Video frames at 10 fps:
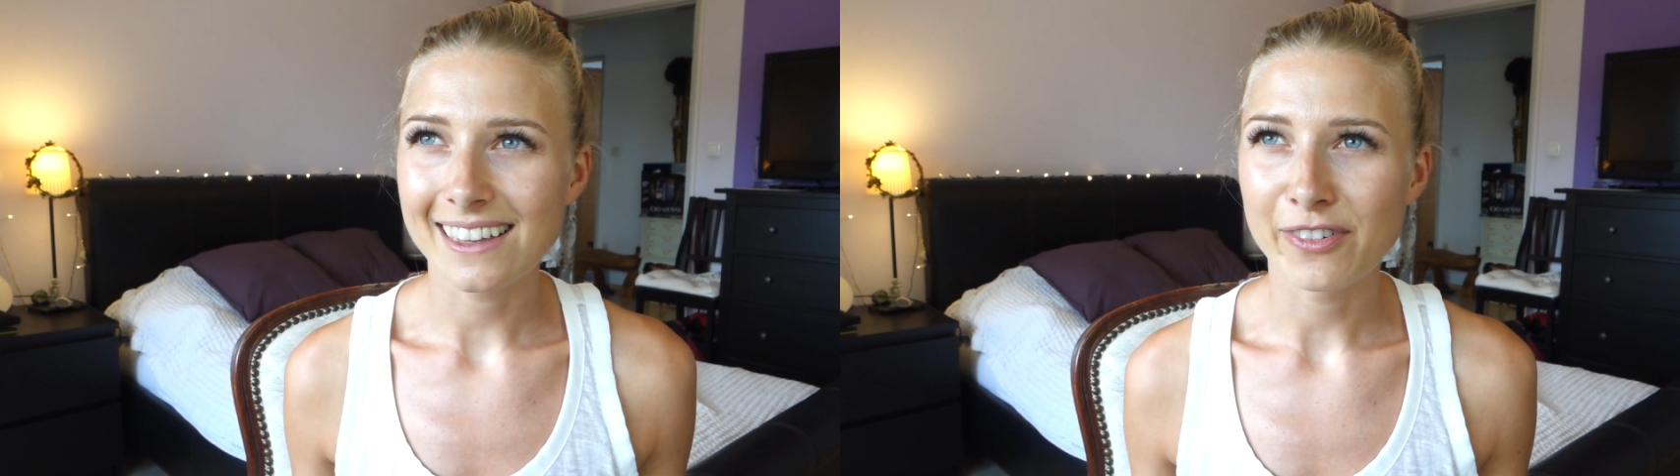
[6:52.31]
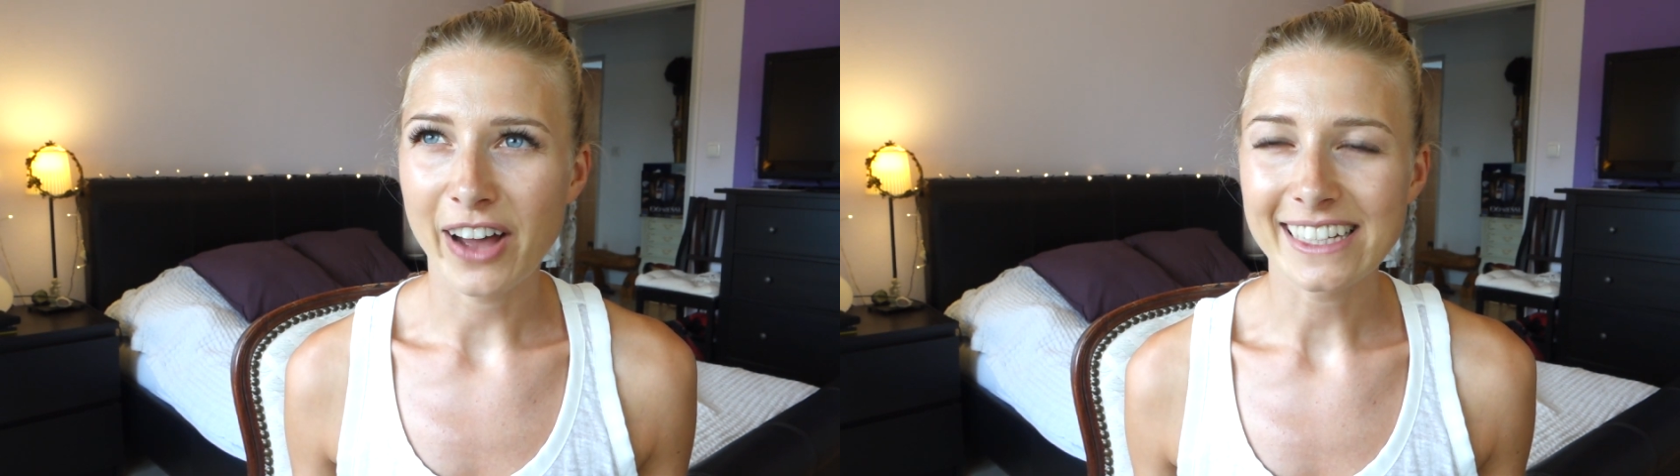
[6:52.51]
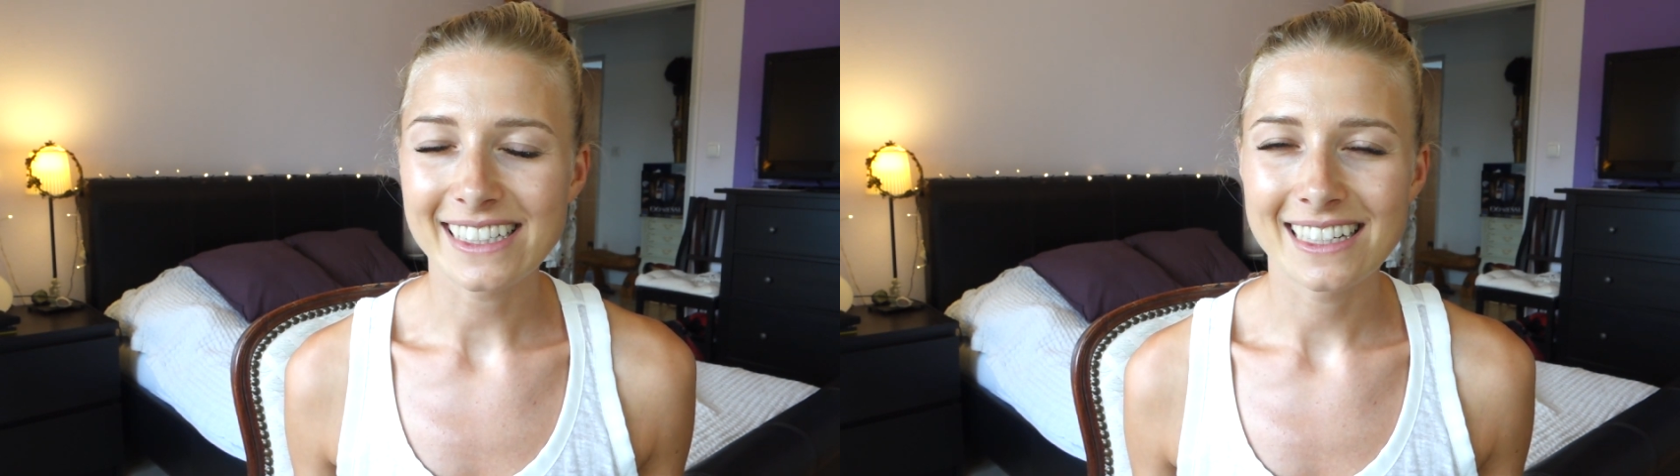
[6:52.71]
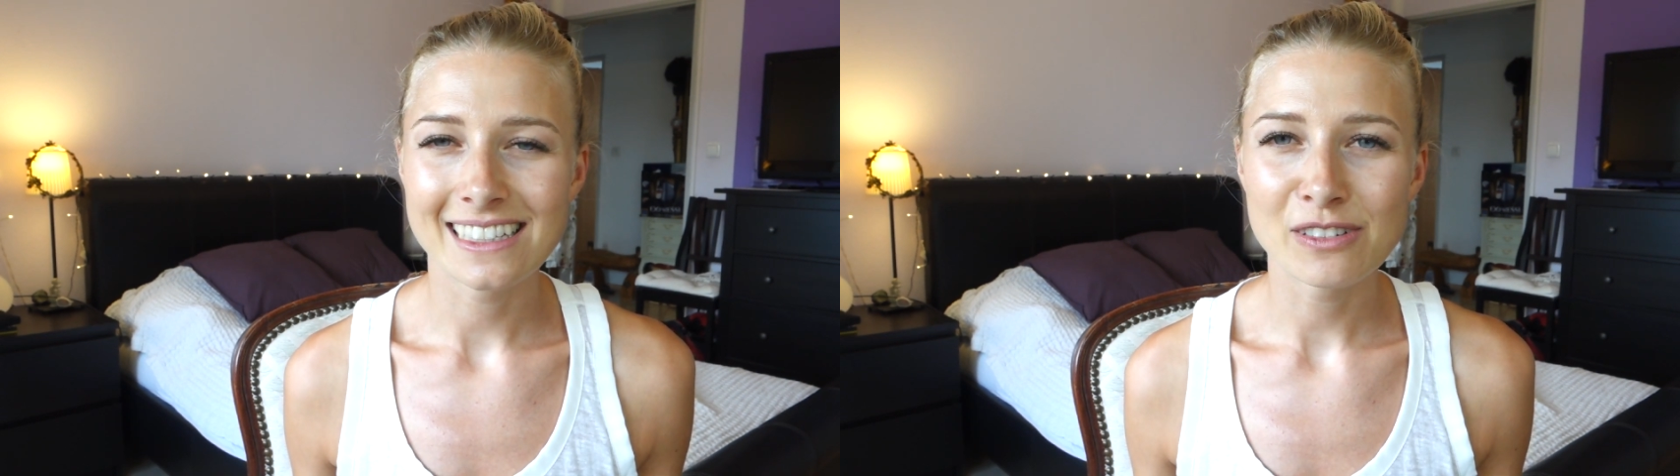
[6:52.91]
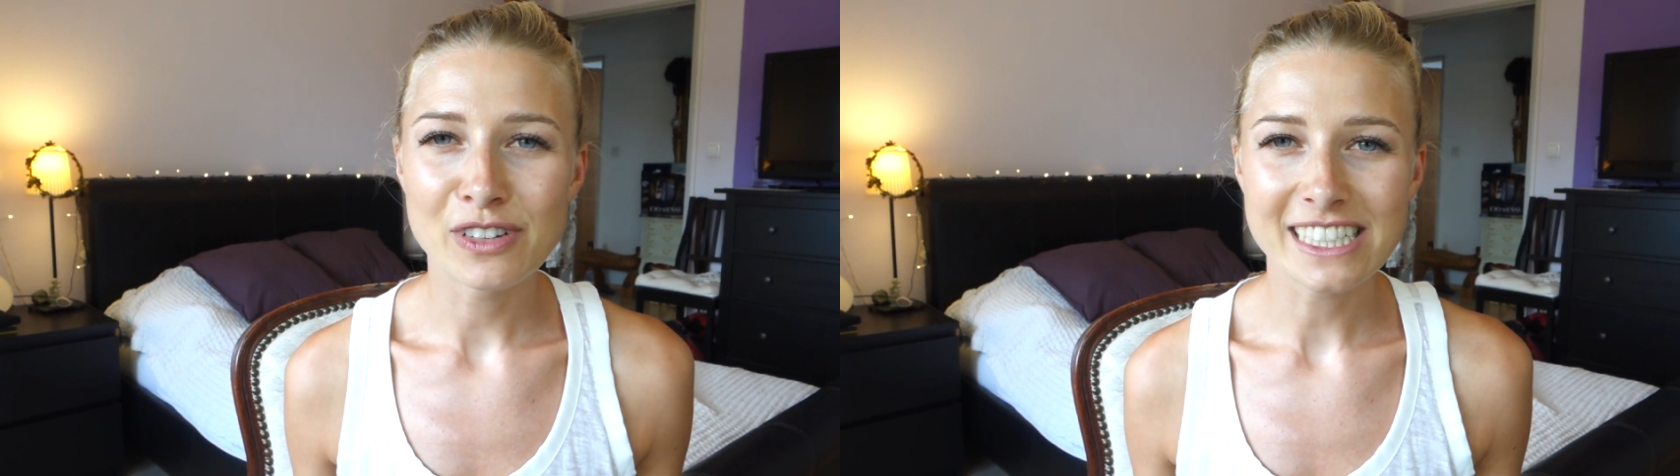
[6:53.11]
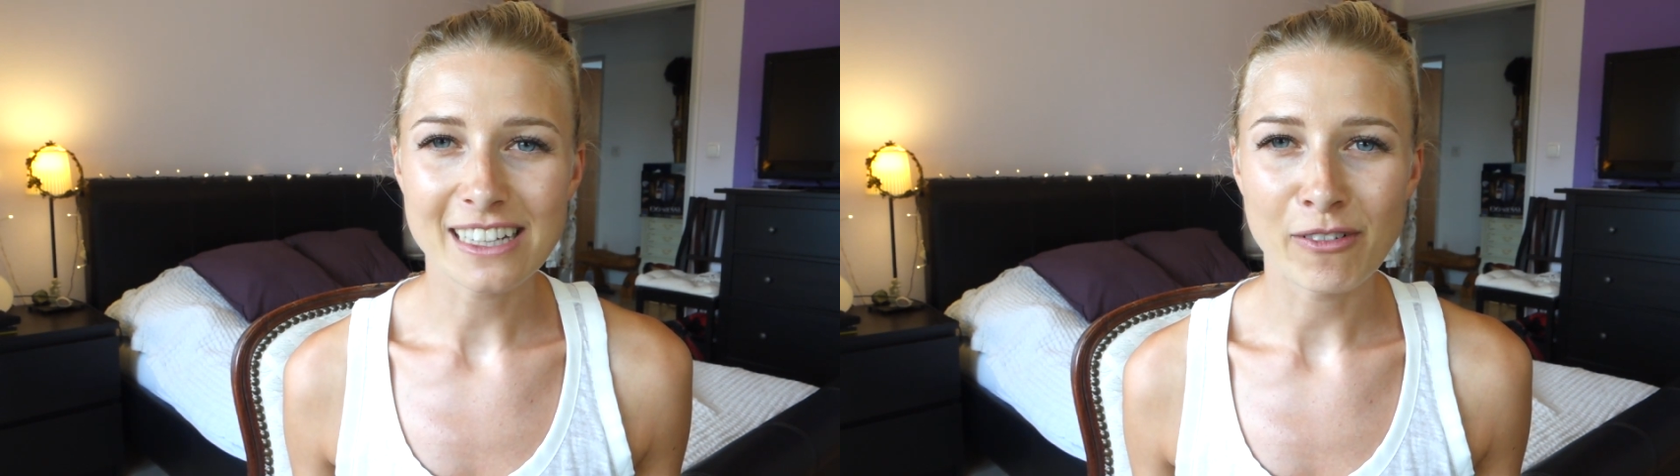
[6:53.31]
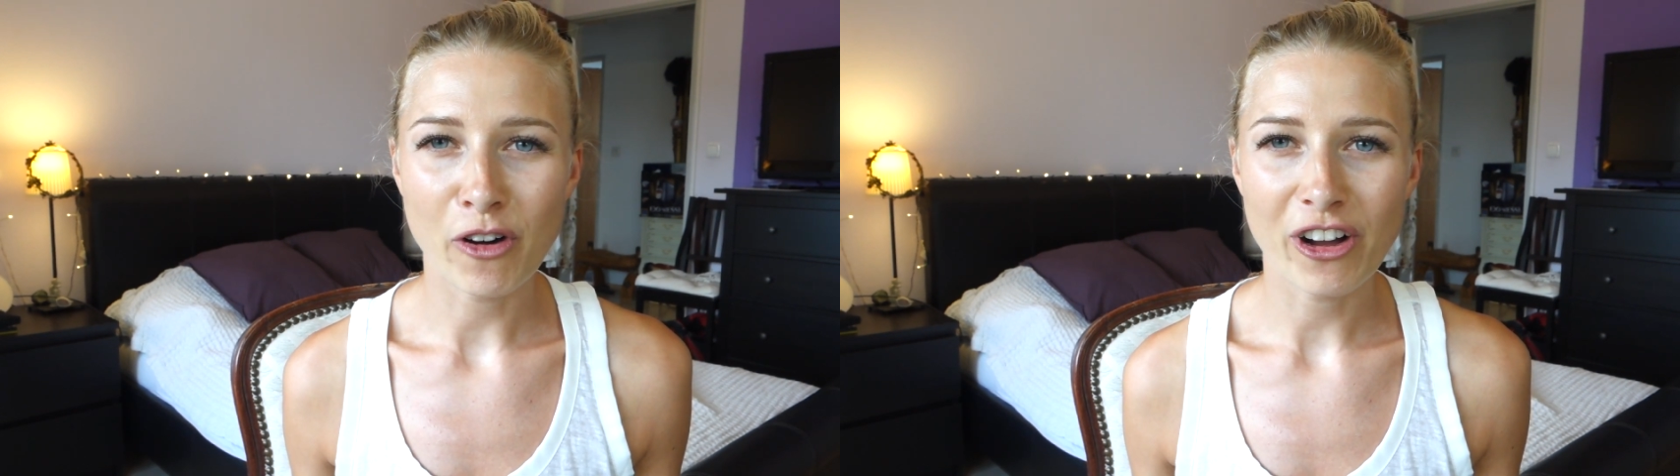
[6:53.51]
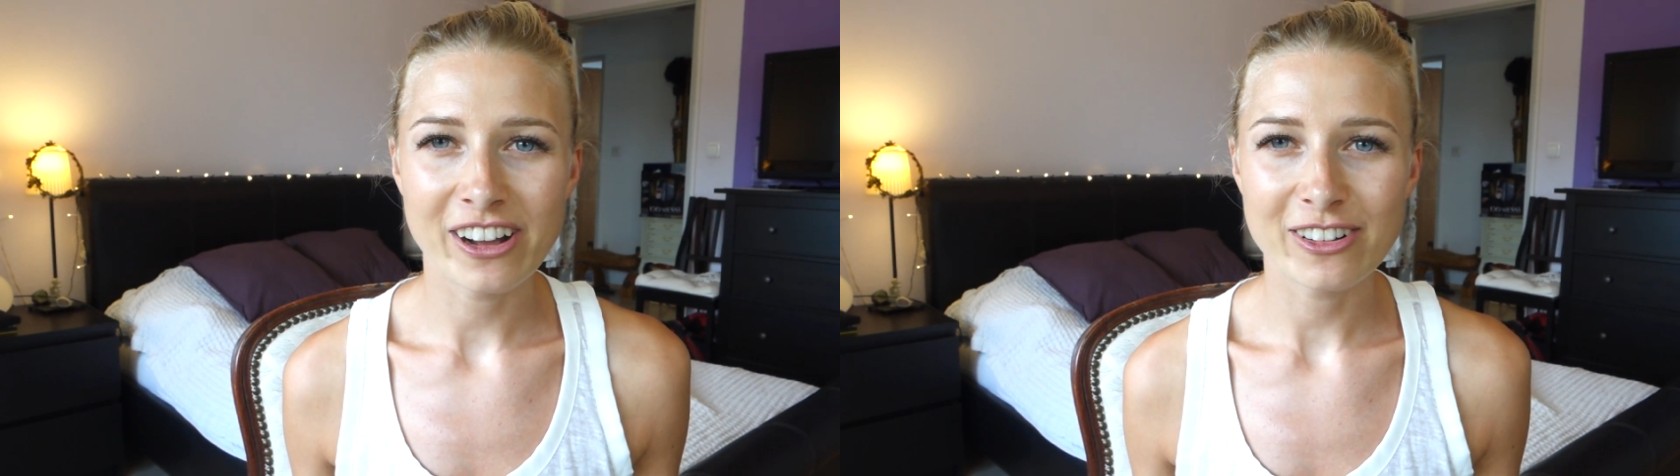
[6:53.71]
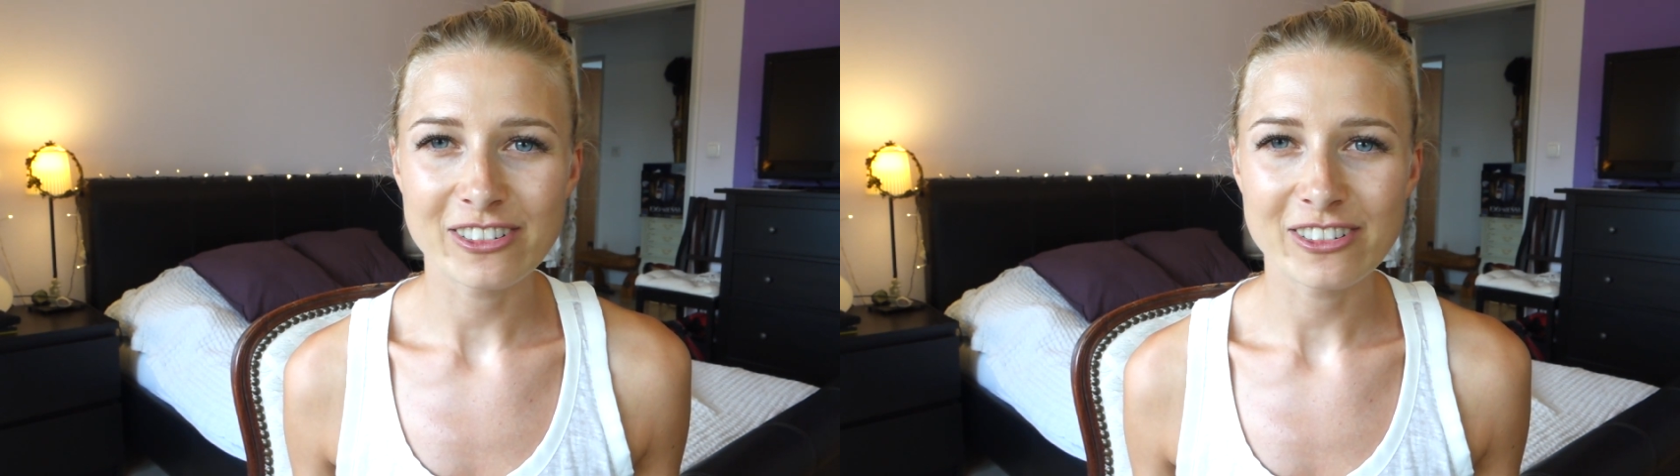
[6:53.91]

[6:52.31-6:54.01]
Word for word: fahre ich dann in die Flitterwochen